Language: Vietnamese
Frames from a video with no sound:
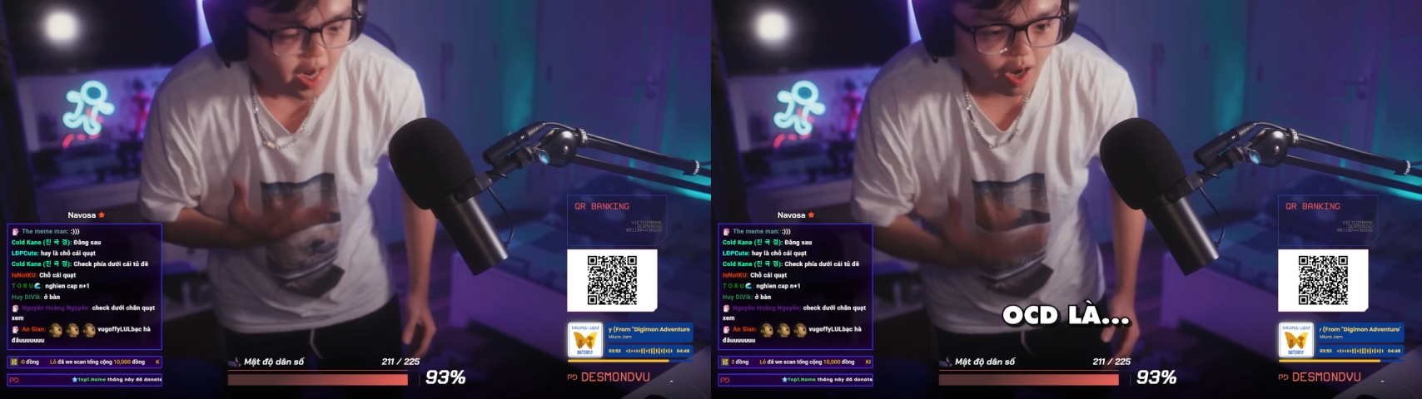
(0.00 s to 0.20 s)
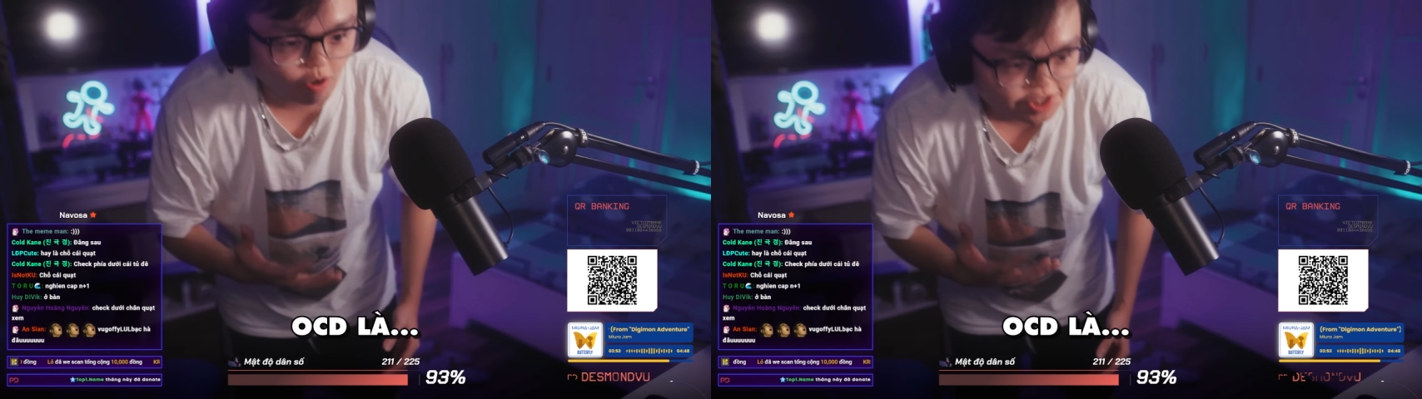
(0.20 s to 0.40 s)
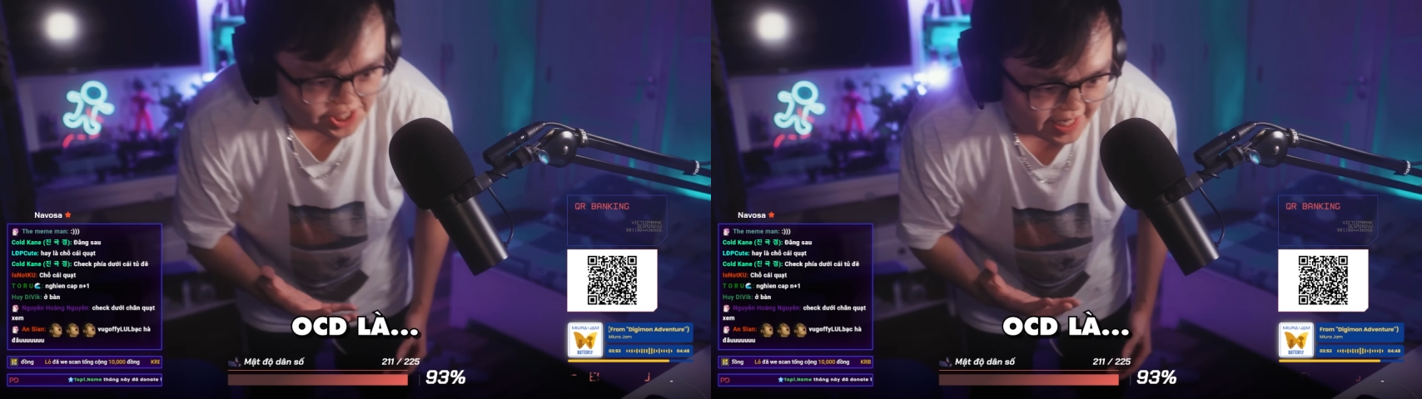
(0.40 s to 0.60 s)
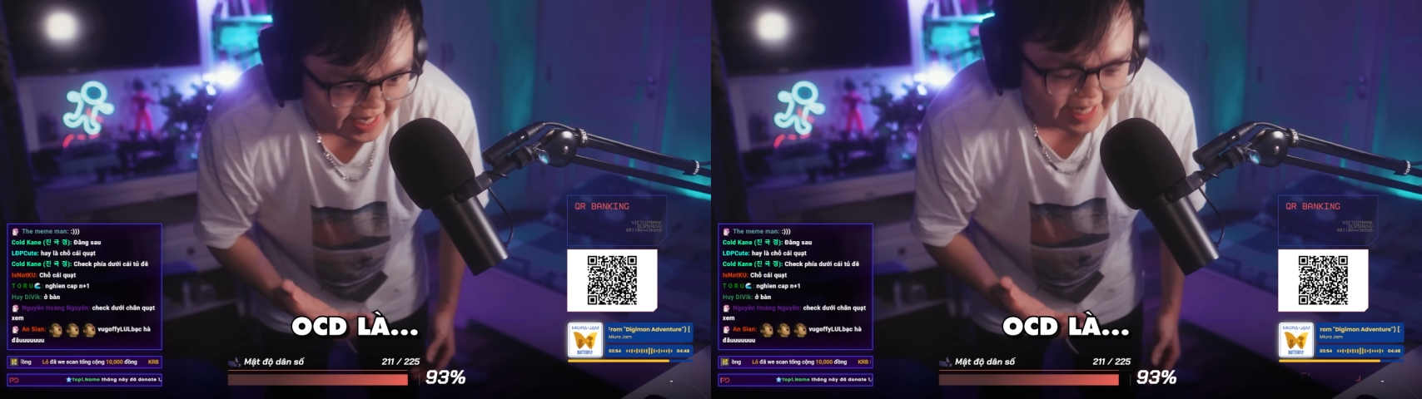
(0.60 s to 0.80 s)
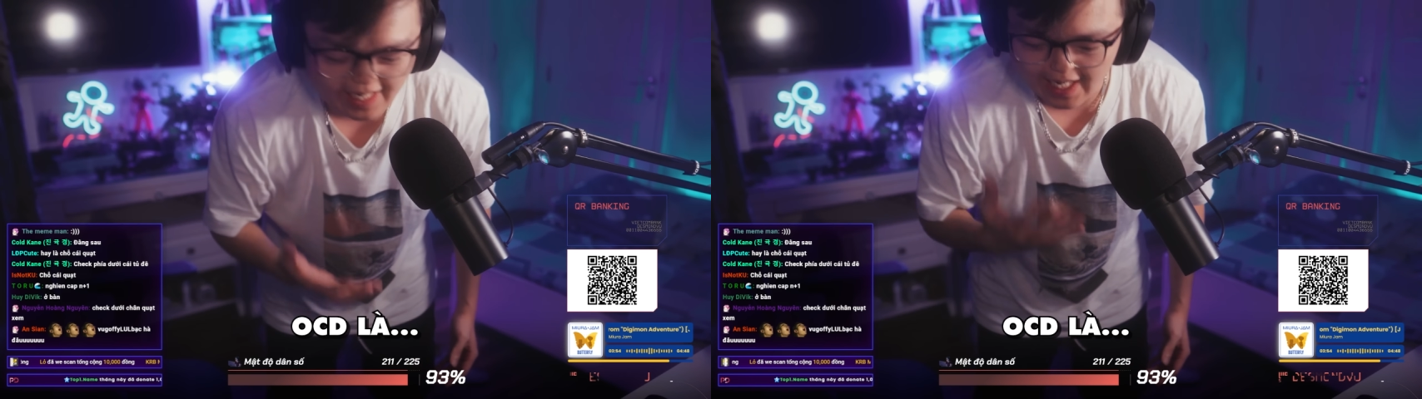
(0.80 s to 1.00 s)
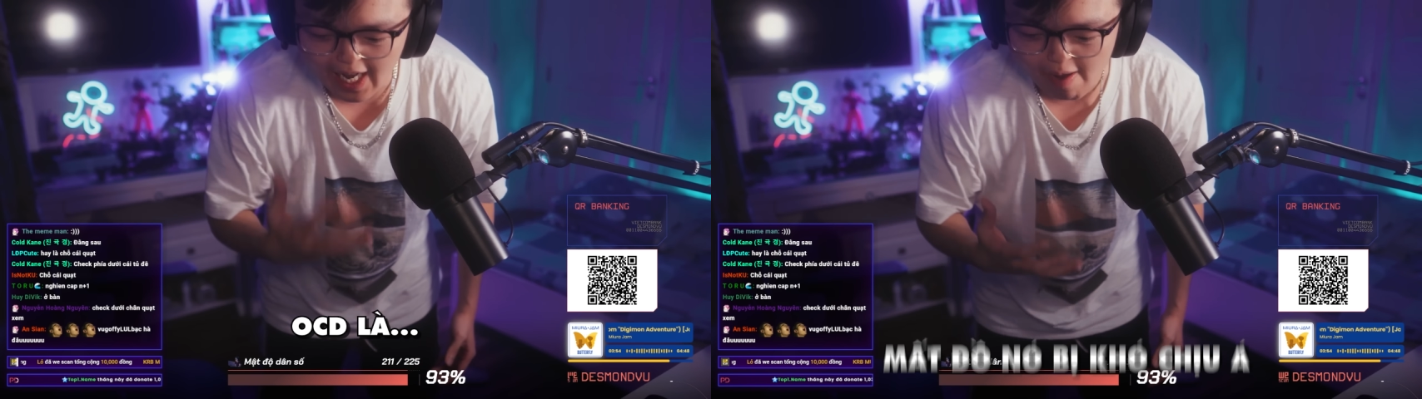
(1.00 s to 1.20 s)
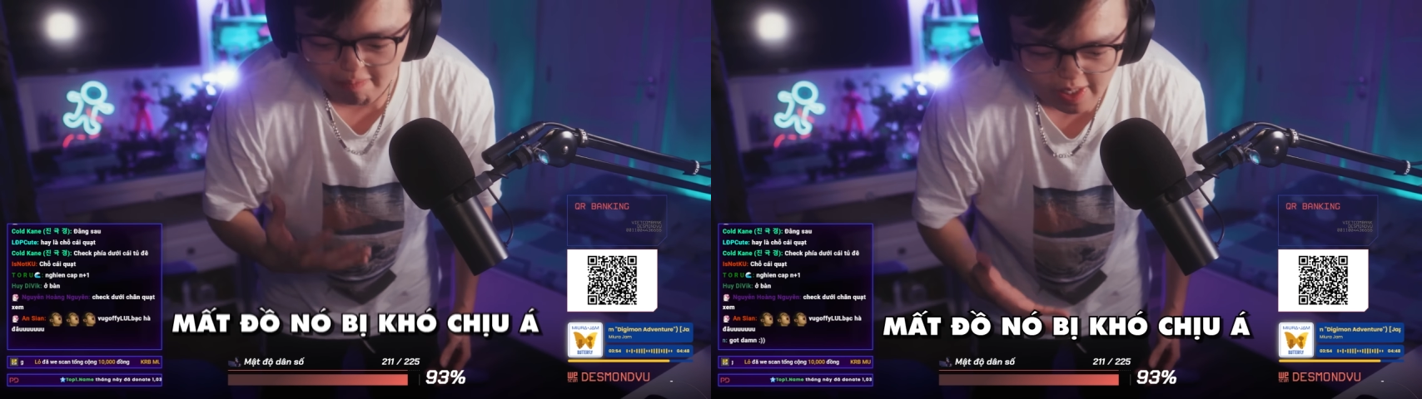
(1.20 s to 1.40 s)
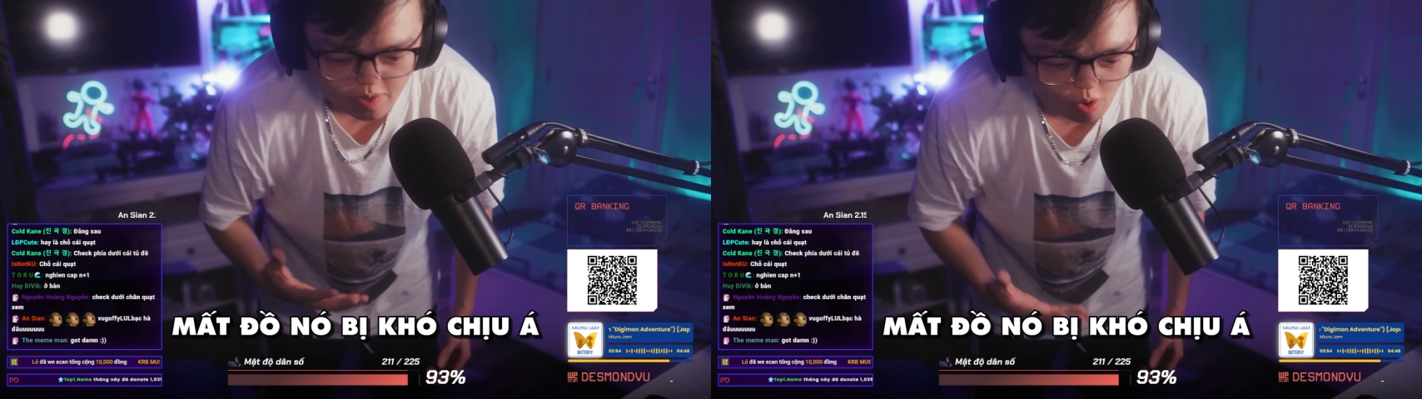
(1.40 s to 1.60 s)
ô xê đê là
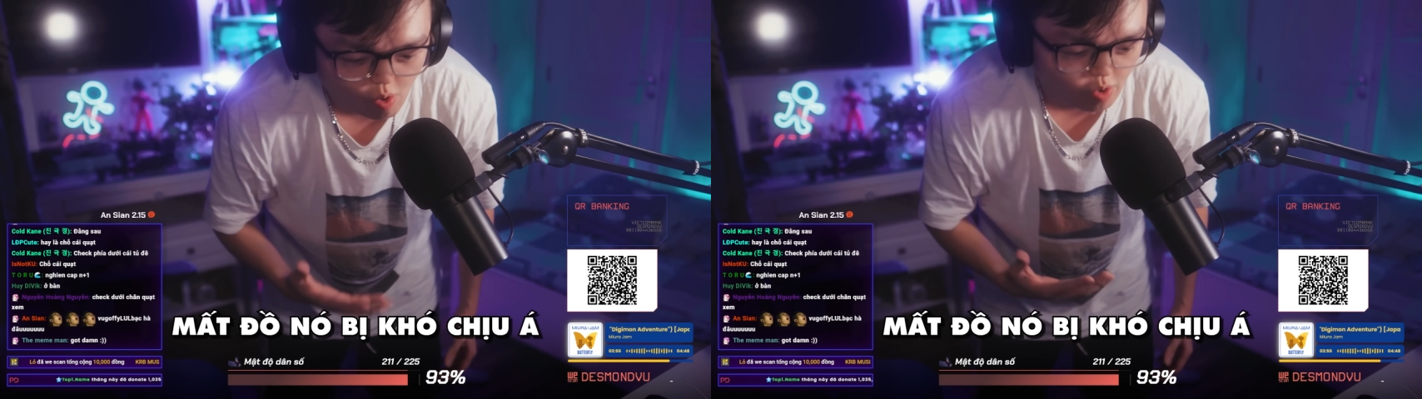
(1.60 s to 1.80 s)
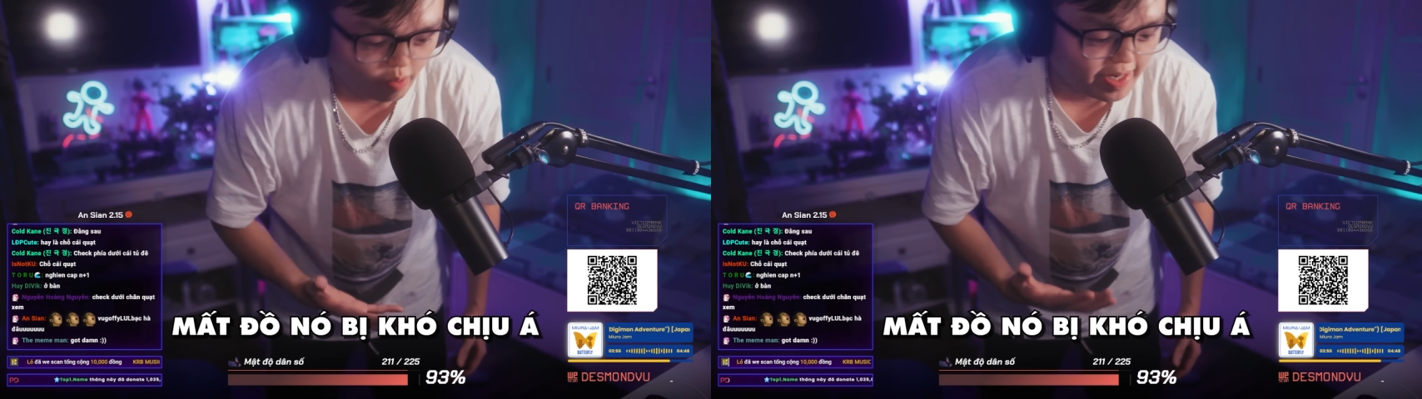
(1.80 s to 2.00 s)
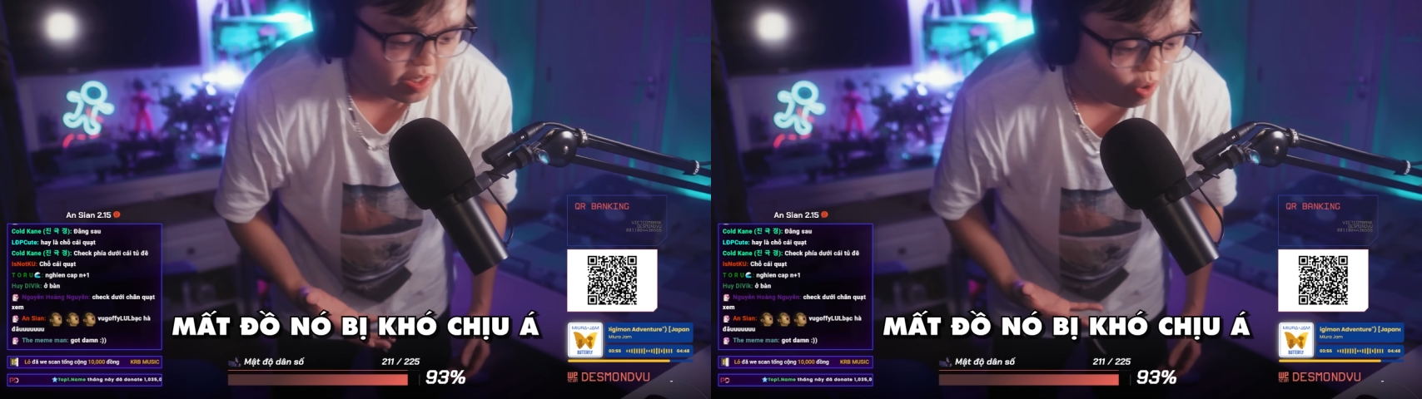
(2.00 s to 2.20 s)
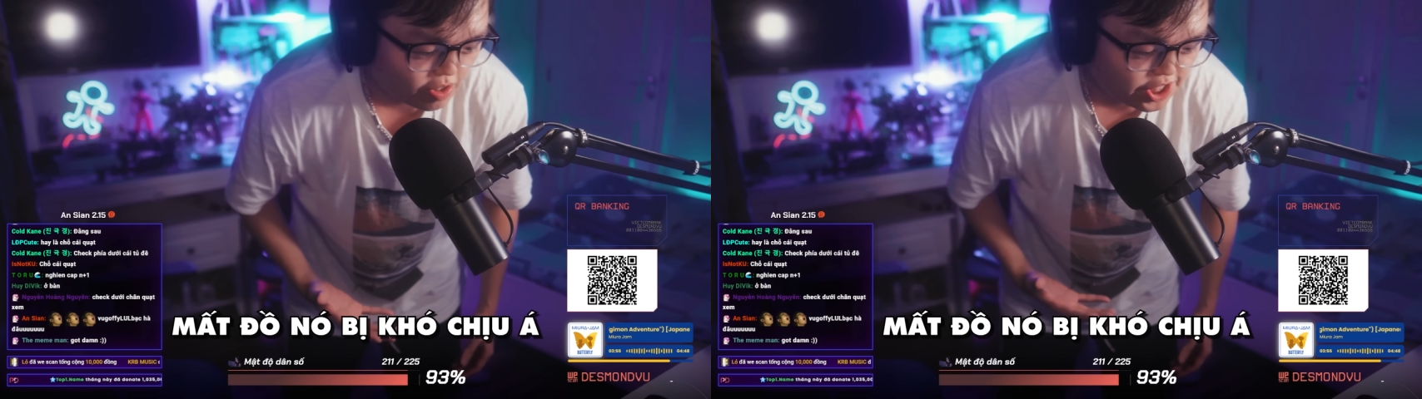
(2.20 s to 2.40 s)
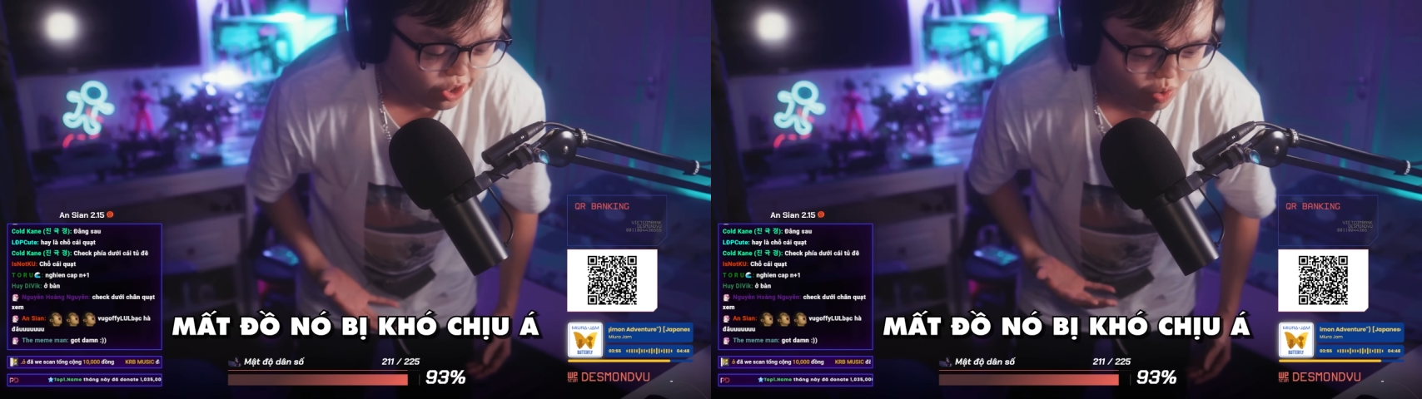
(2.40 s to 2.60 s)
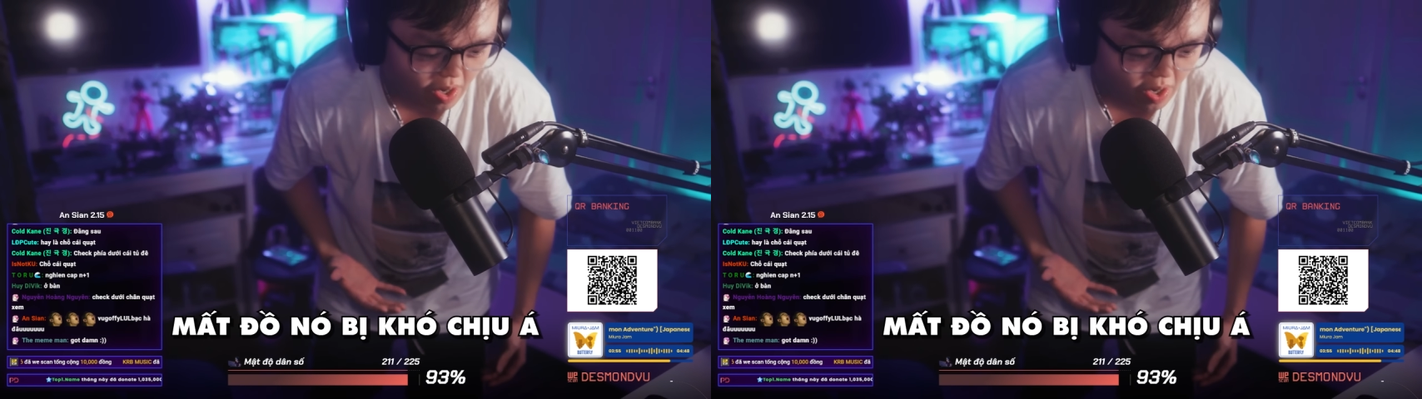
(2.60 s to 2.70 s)
mất đồ nó bị khó chịu